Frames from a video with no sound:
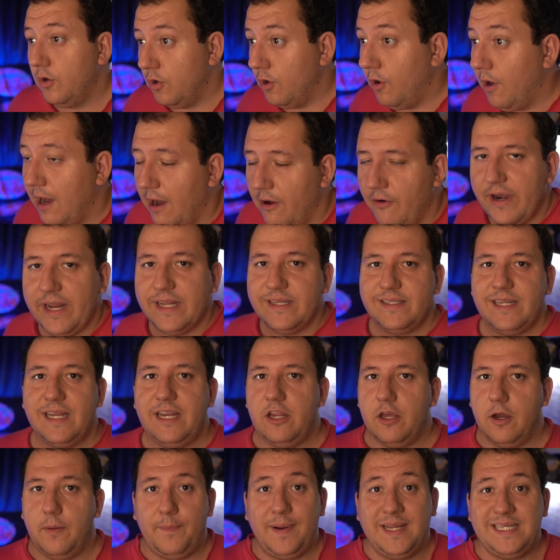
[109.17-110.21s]
No, ahora en
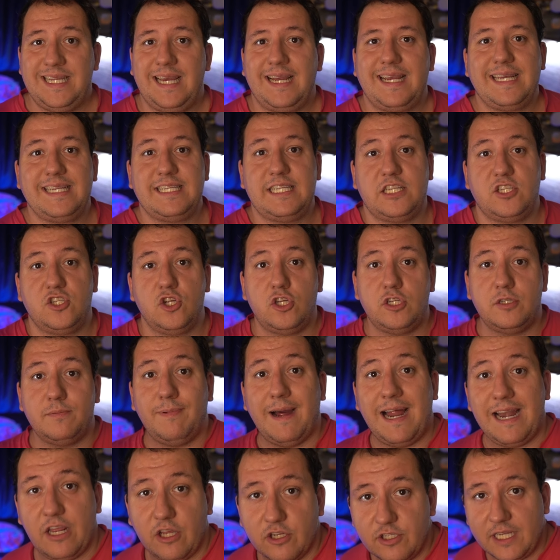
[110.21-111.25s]
serio, pasa que si sois
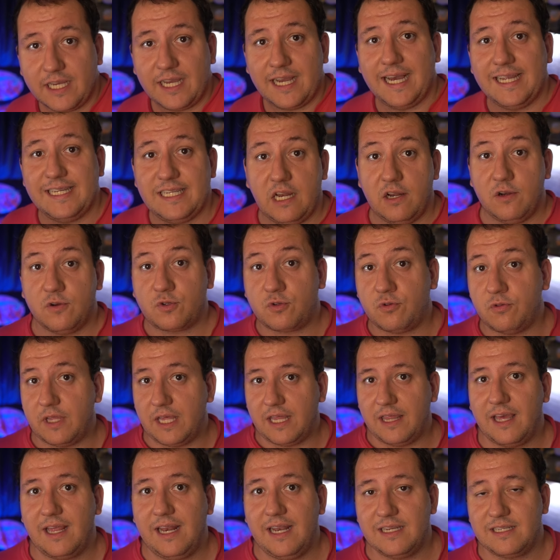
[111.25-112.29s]
varios en casa los que
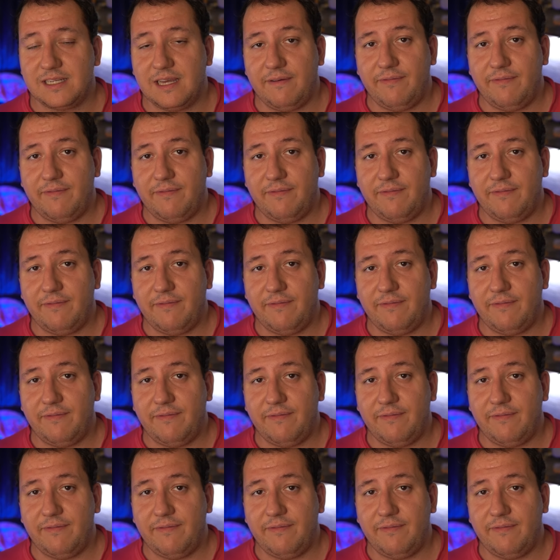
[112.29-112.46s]
utilizáis las